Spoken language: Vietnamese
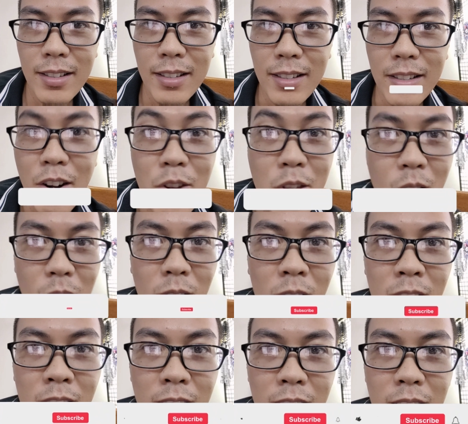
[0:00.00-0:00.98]
nói nhỏ
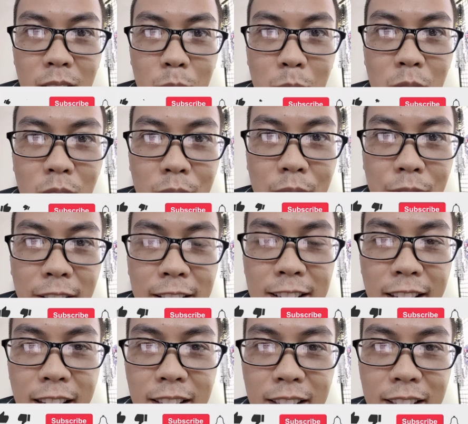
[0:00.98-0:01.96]
thôi nha, không cho VinFast
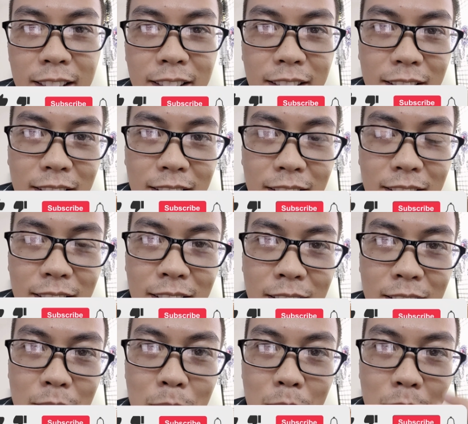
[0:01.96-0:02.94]
nghe nha,
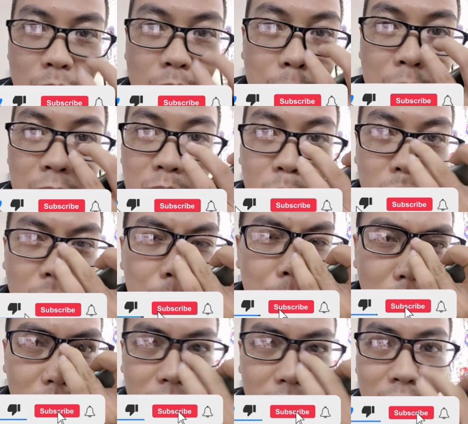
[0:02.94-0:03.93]
up lên
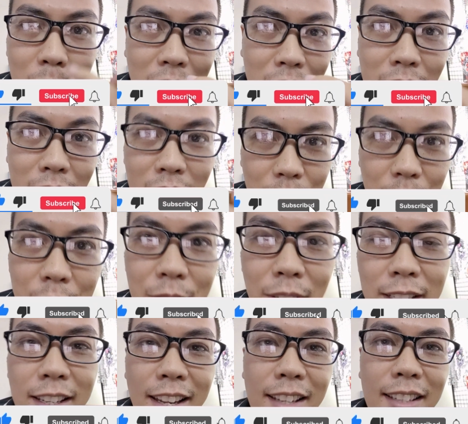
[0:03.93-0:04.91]
YouTube thôi, nhưng mà đừng cho
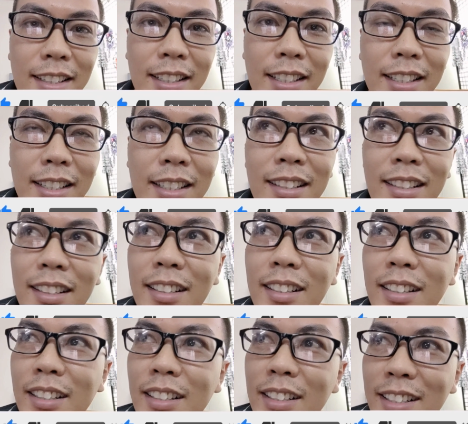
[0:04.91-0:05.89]
VinFast nghe.
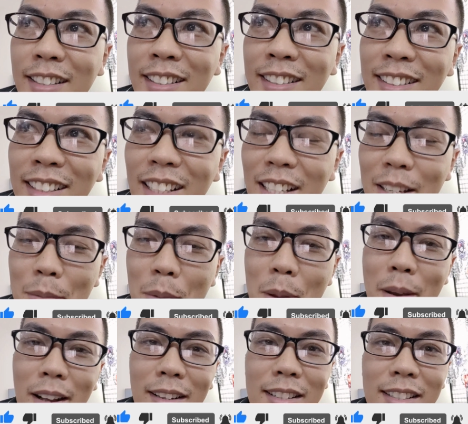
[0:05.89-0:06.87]
À,
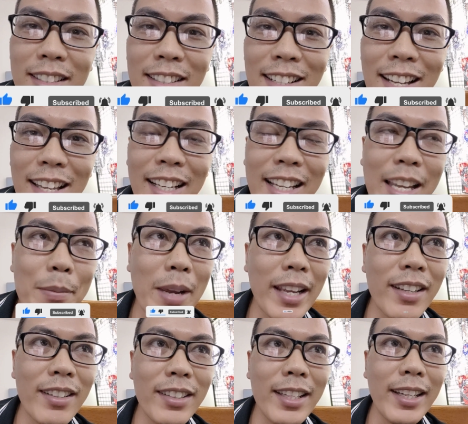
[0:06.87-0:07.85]
bí mật đó chính là các
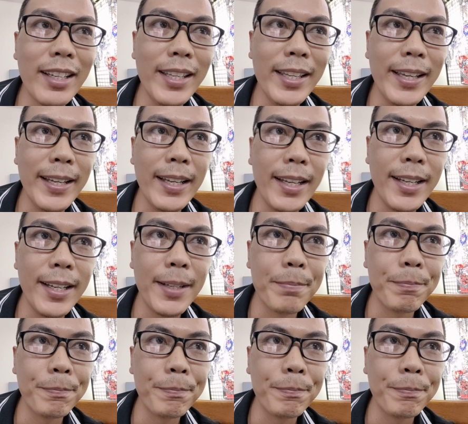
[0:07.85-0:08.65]
bạn có thể à,